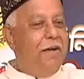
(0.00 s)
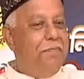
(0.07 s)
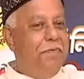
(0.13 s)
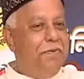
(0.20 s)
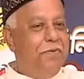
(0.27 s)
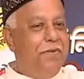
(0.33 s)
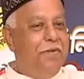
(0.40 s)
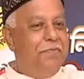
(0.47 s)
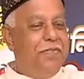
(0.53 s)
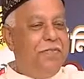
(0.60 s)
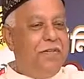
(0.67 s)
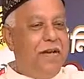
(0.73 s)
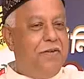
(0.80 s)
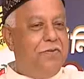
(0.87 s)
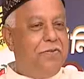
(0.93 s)
আপনাকেও আমি
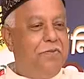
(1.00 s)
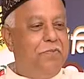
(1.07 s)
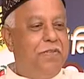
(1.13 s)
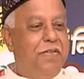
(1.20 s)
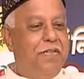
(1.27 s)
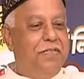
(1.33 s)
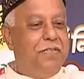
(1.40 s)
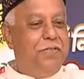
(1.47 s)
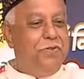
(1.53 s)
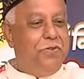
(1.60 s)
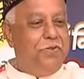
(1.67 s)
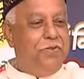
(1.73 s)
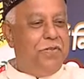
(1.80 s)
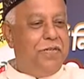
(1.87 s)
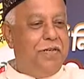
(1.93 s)
স্বাগতম জানাচ্ছি
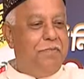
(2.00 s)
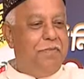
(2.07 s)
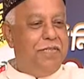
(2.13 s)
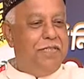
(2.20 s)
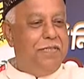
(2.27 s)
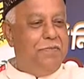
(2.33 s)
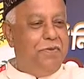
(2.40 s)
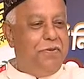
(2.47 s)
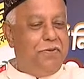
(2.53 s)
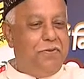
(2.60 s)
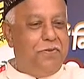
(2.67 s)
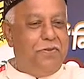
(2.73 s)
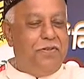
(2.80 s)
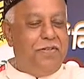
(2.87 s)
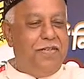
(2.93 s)
চট্টগ্রামবাসীর পক্ষ
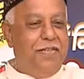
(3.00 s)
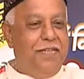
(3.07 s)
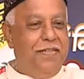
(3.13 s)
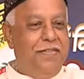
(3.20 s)
থেকে